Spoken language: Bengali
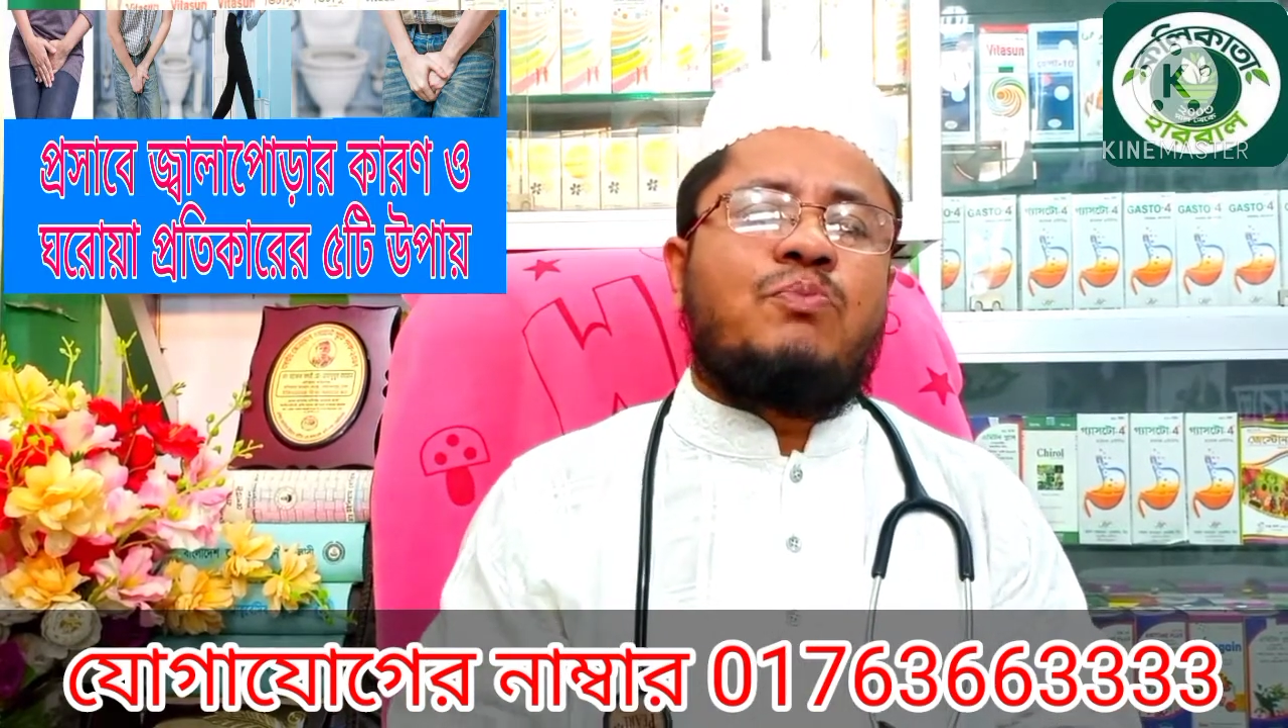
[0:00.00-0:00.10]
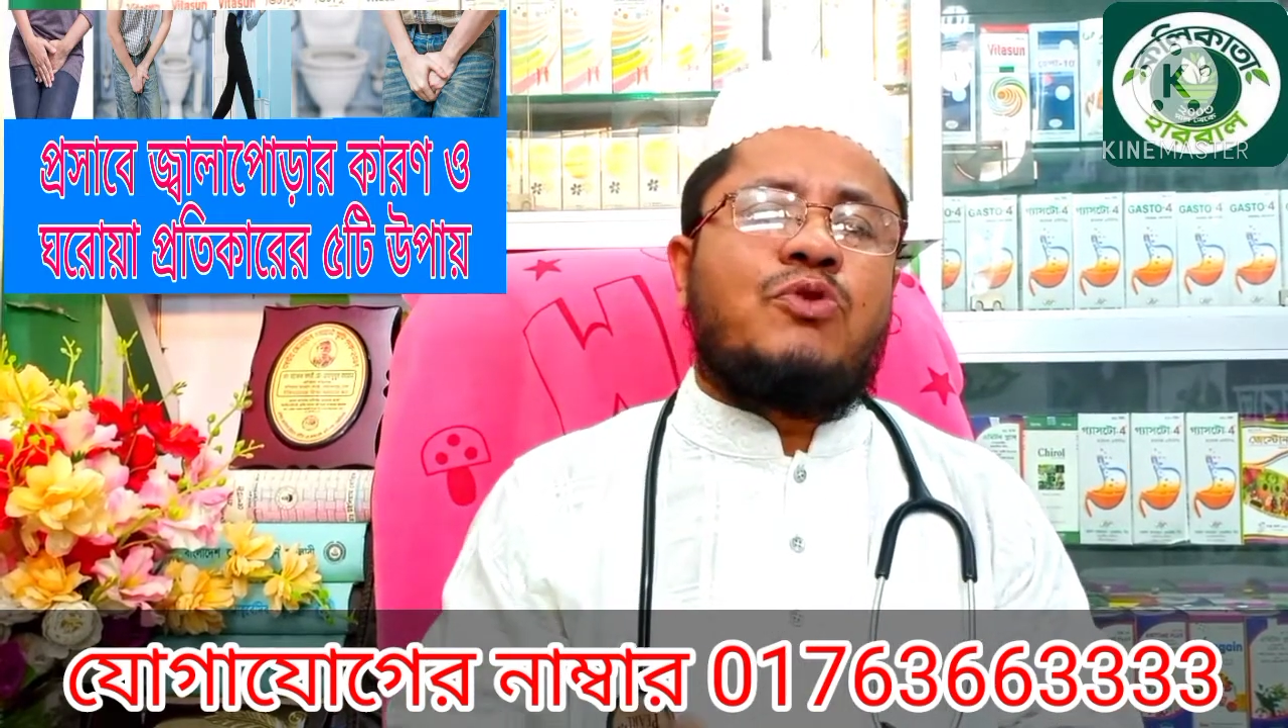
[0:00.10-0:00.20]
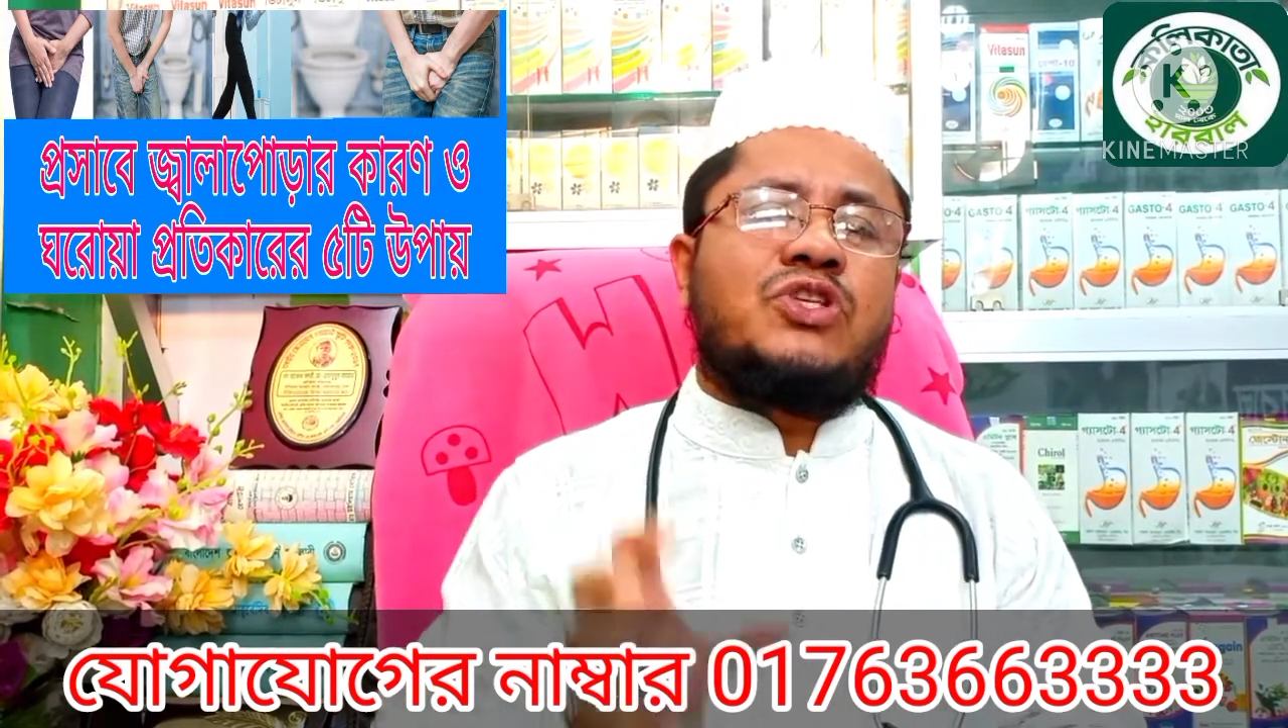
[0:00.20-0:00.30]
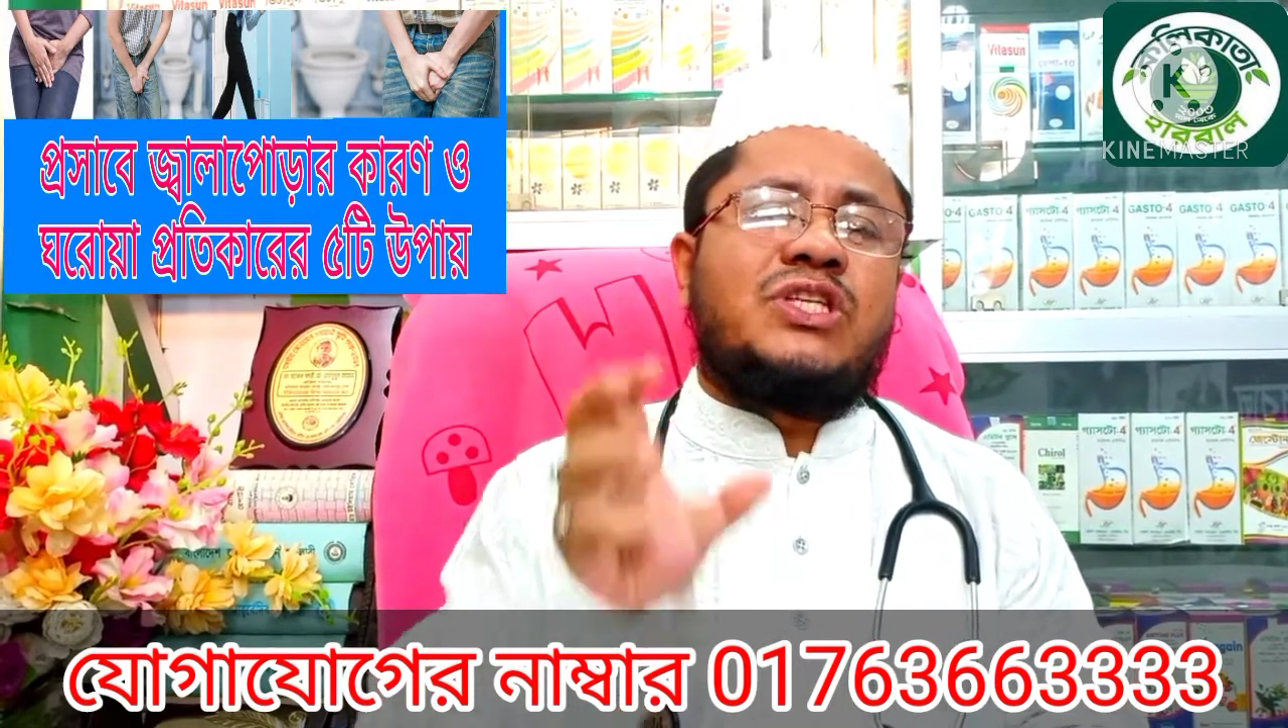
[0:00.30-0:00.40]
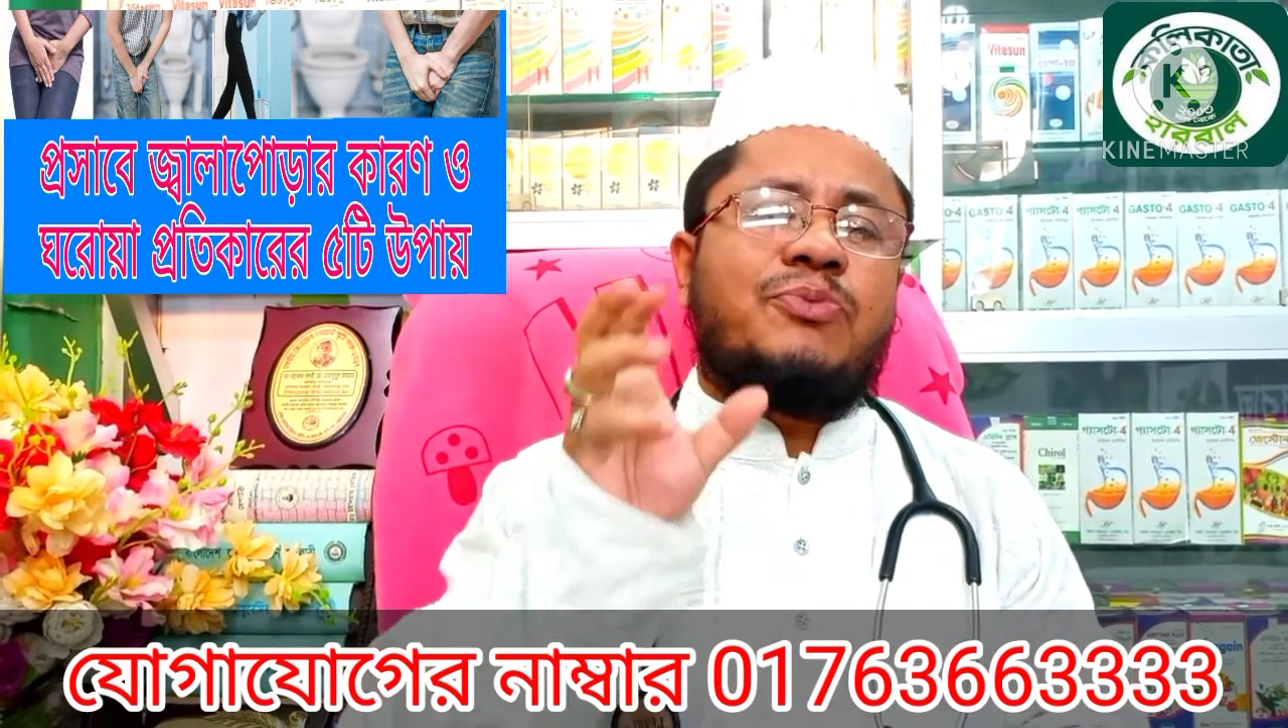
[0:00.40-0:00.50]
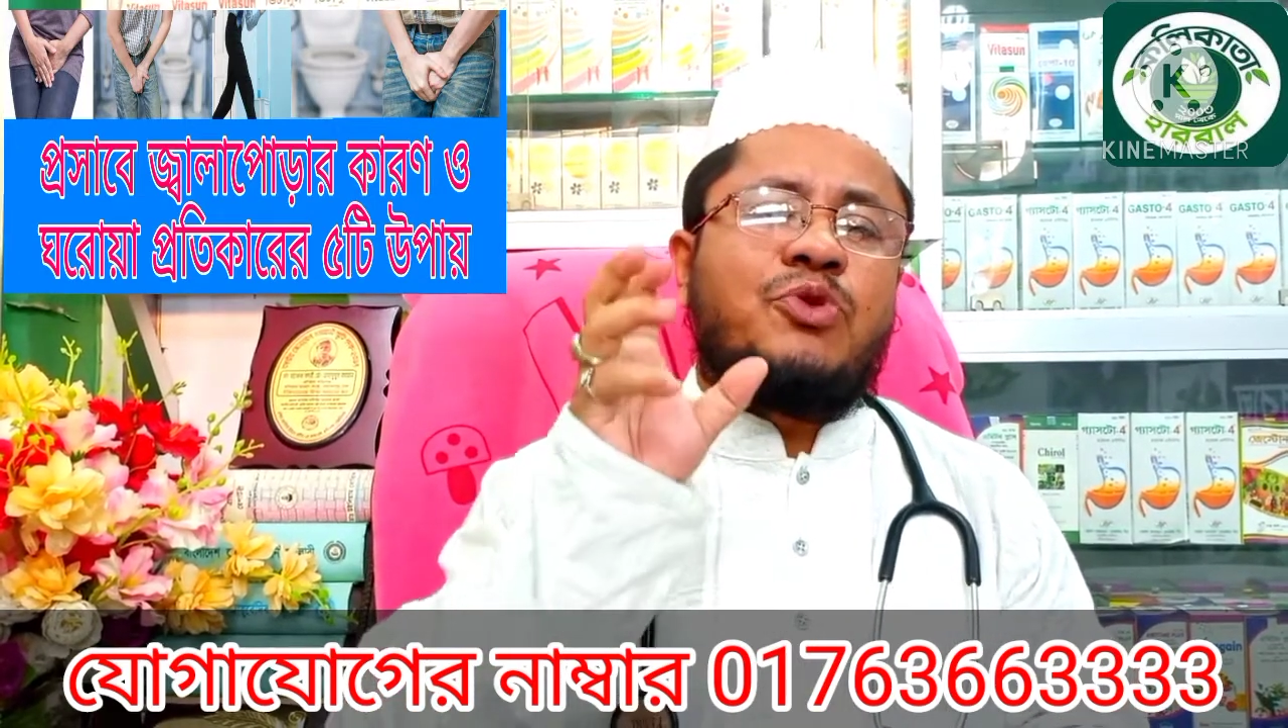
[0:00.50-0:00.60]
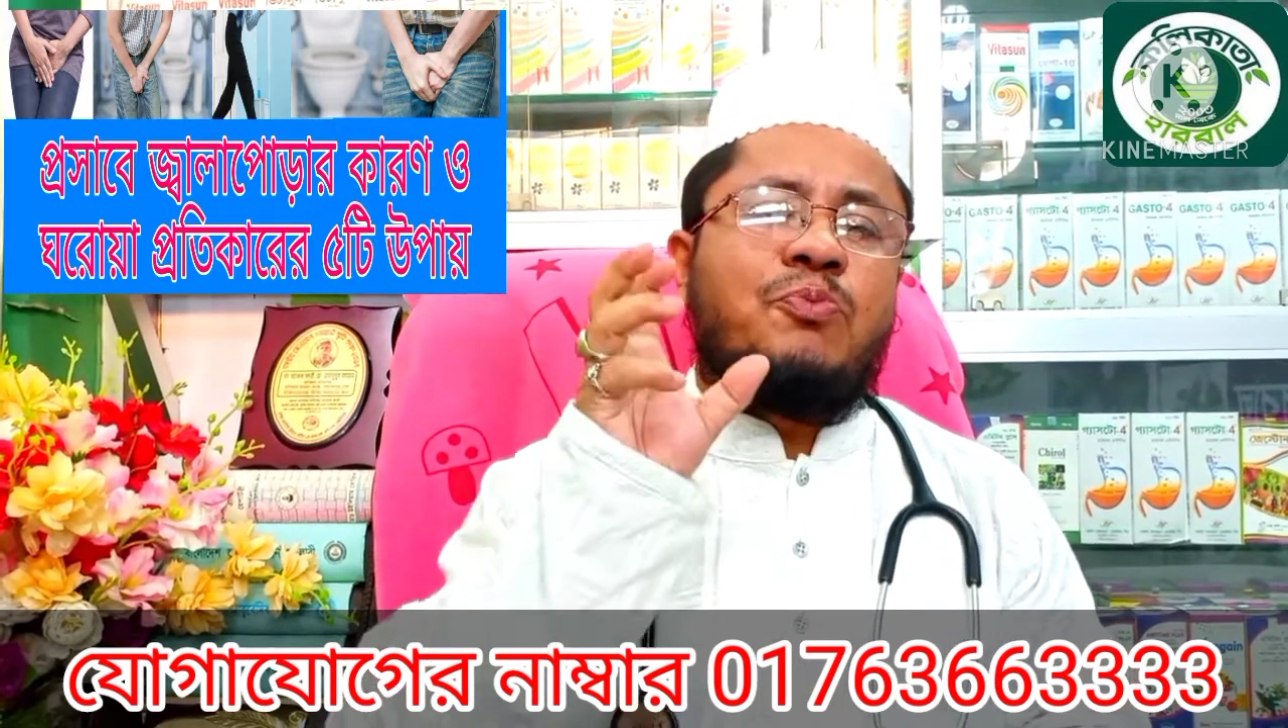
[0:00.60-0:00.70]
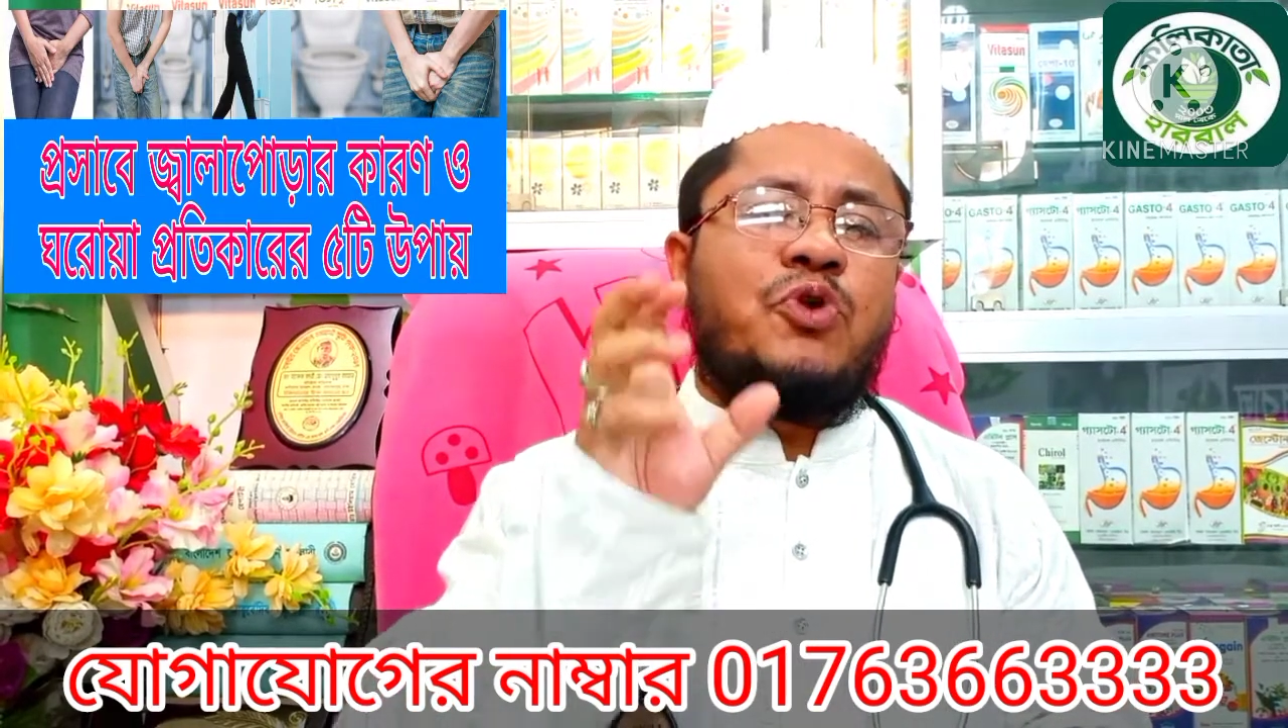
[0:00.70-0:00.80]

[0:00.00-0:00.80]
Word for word: পর্যাপ্ত